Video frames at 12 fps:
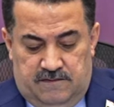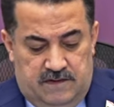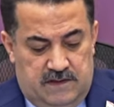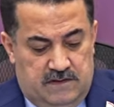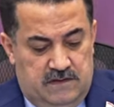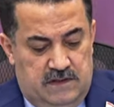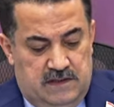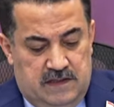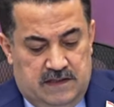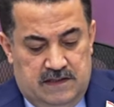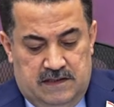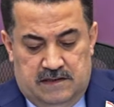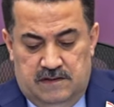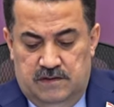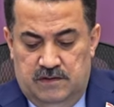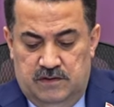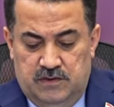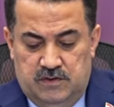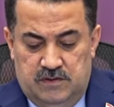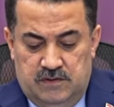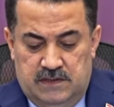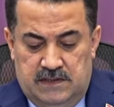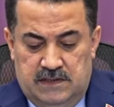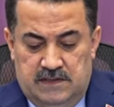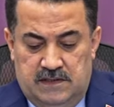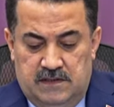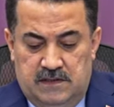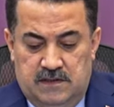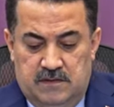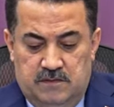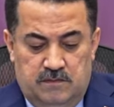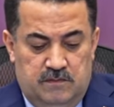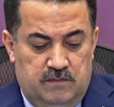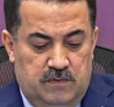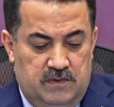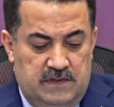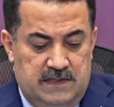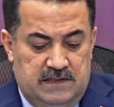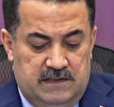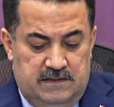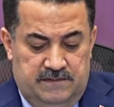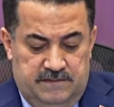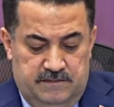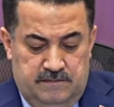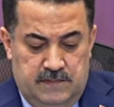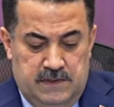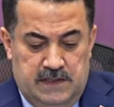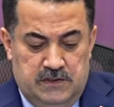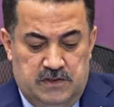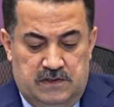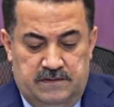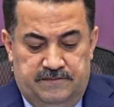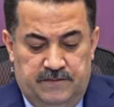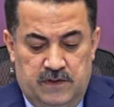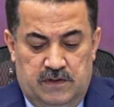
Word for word: فكل التقدير للجهود التي بذلت من أجل